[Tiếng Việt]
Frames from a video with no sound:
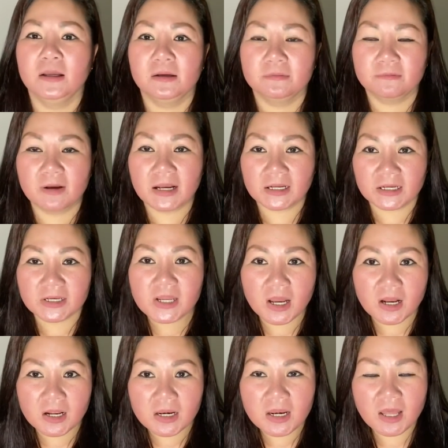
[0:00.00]
và cái
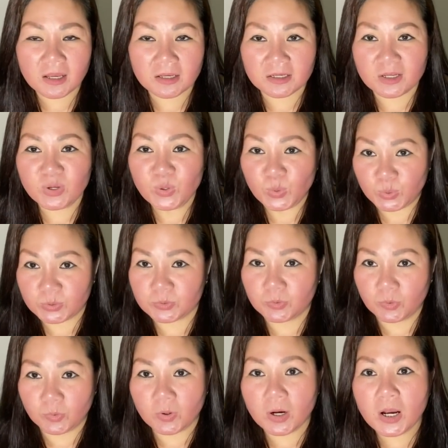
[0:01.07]
đó là cái luật
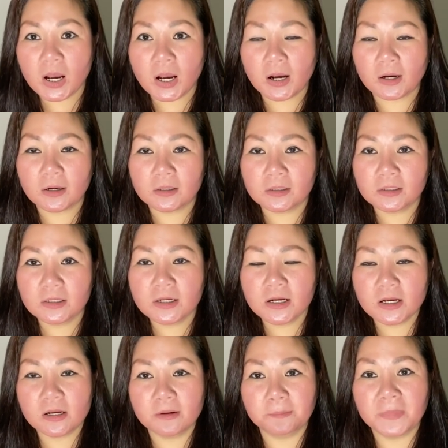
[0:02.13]
của ở
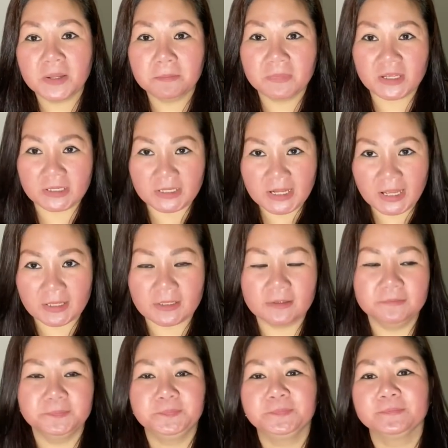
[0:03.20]
ờ, bên Mỹ này
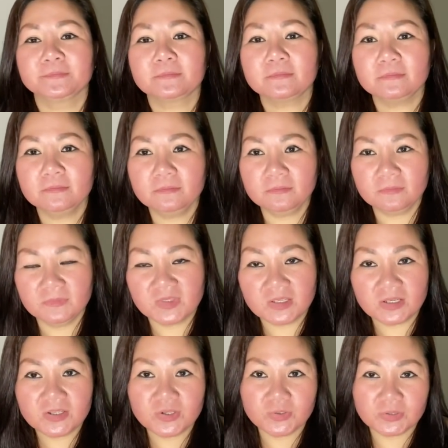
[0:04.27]

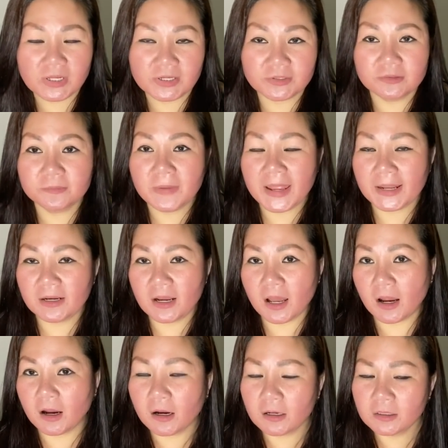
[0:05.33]
cho dù là đứa bé
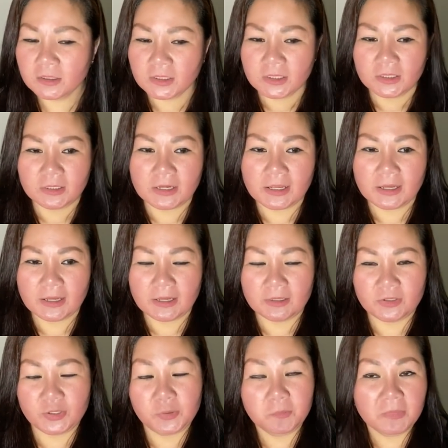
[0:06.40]
đó là
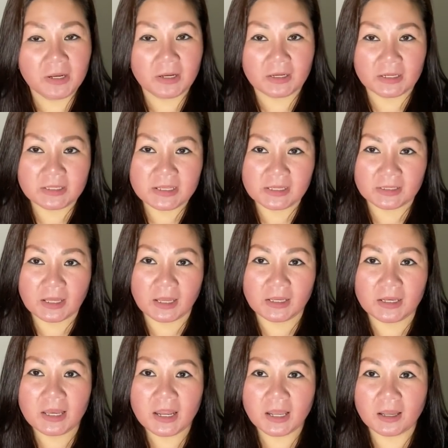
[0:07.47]
nếu mà cả nhà
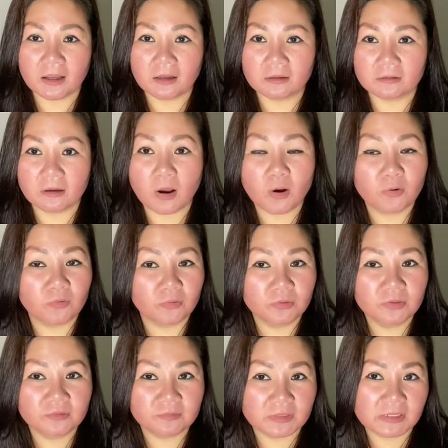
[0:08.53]
thấy là con của
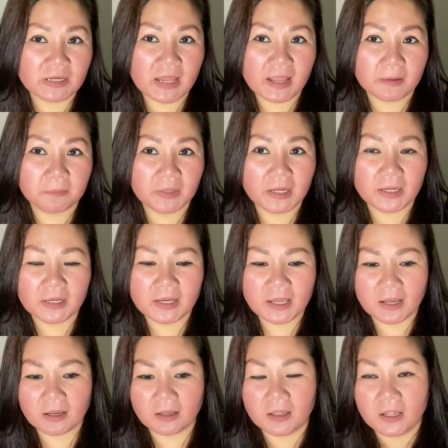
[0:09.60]
người Việt Nam hay
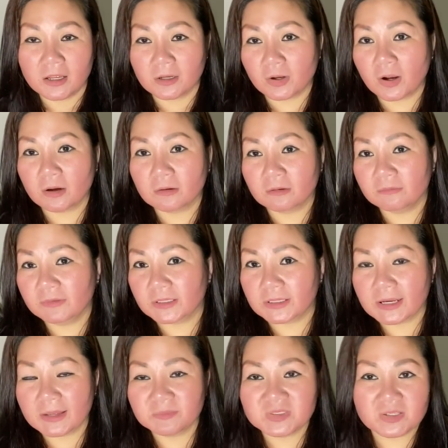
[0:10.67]
là con của Việt
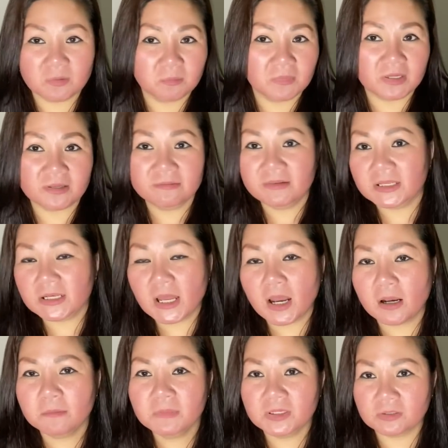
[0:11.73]
Nam chồng Mỹ vì
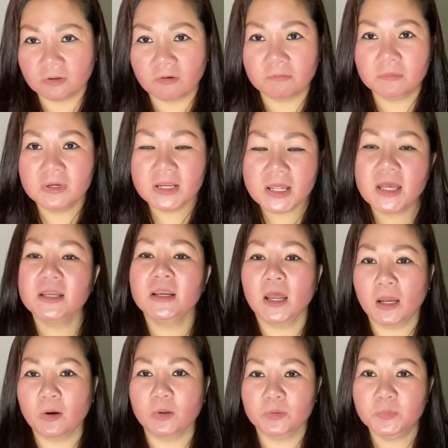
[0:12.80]
đó mình cũng nên
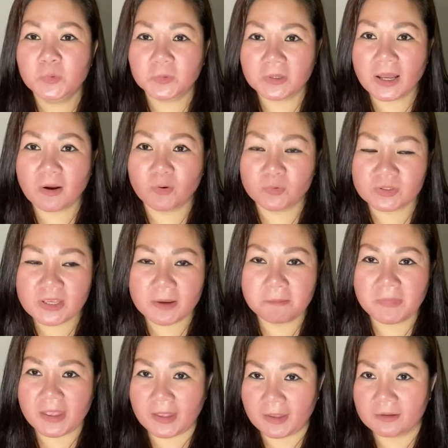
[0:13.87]
hỏi một câu cha
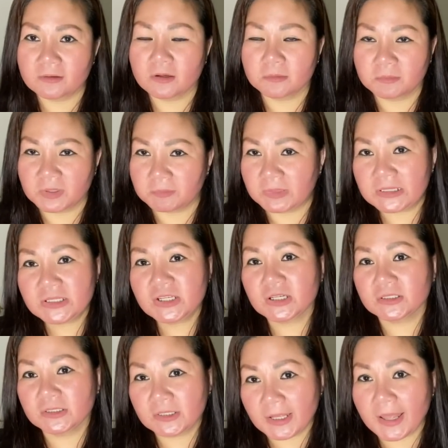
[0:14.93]
mẹ rồi mình mới cho
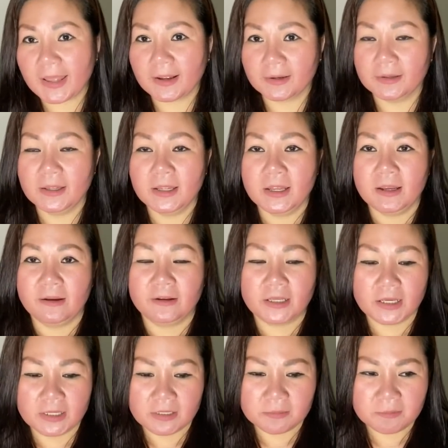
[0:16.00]
thức ăn
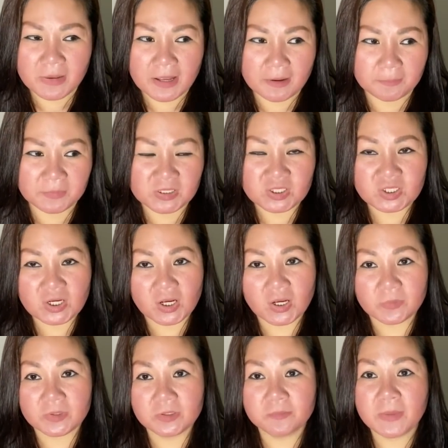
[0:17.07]
khi mà mình cho
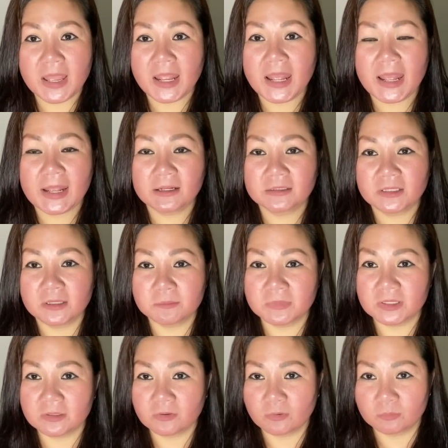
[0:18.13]
đứa bé ăn thì
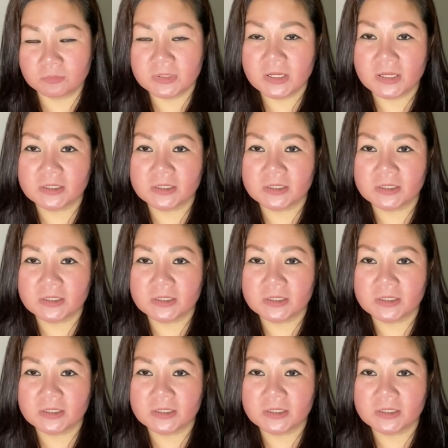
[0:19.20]
mình cũng nên